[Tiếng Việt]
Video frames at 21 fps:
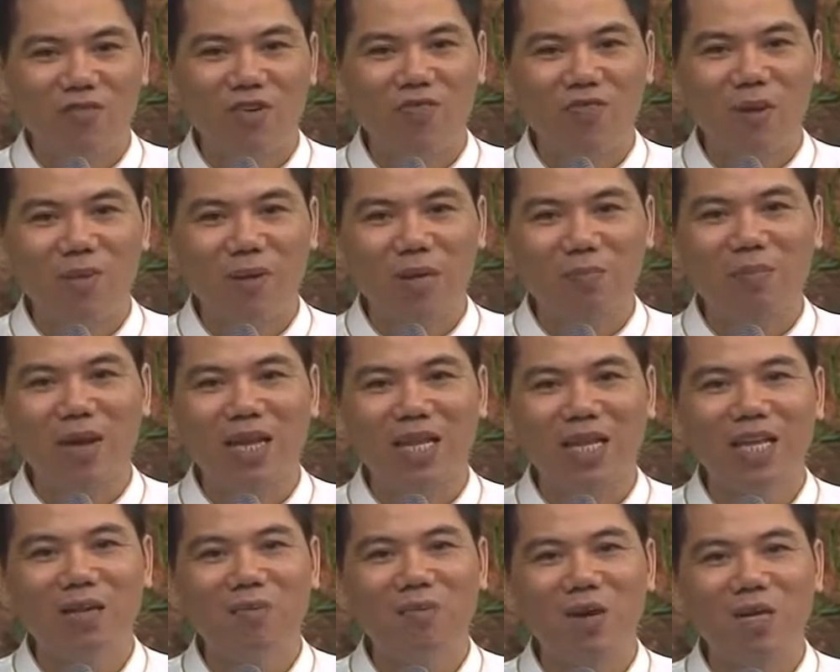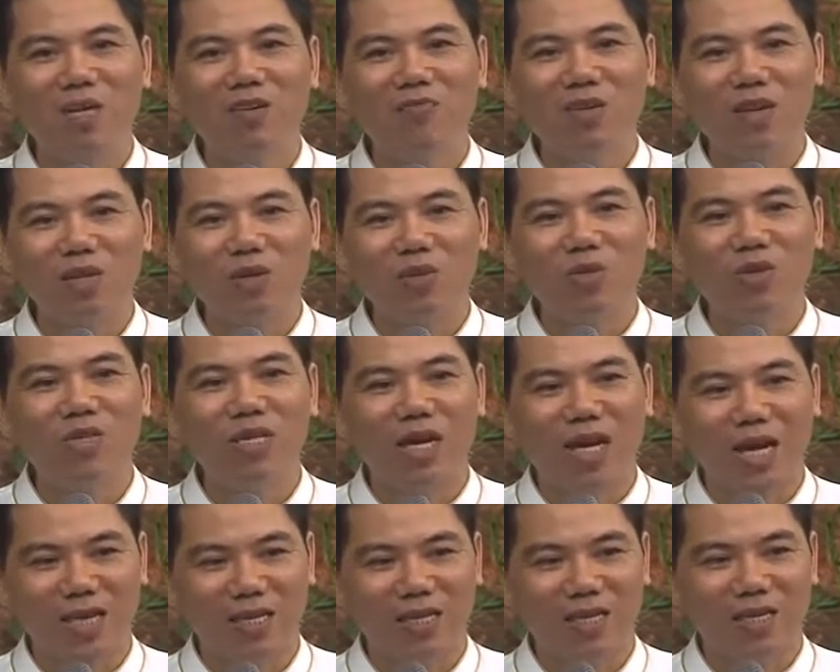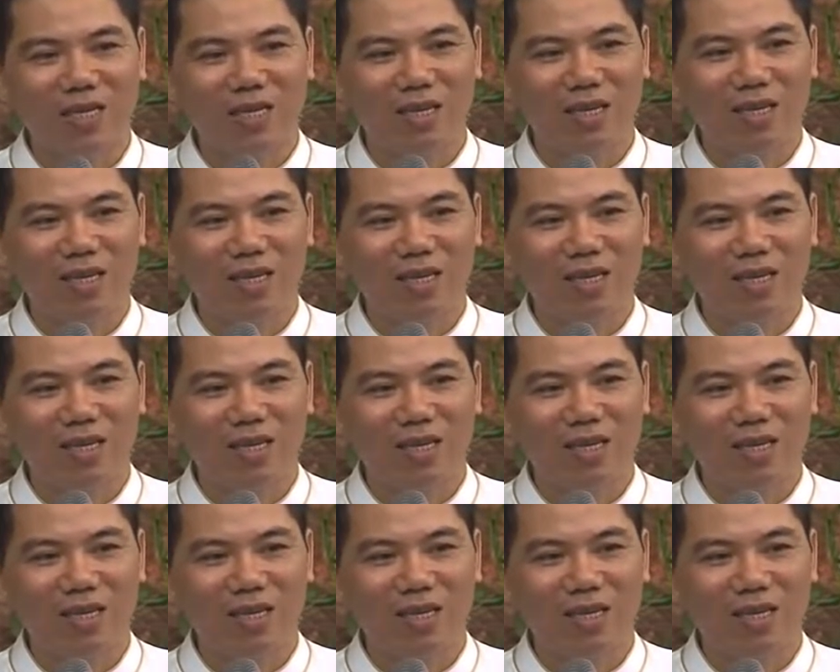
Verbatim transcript: phương pháp căn bản nhất mà Đức Phật luôn thực hành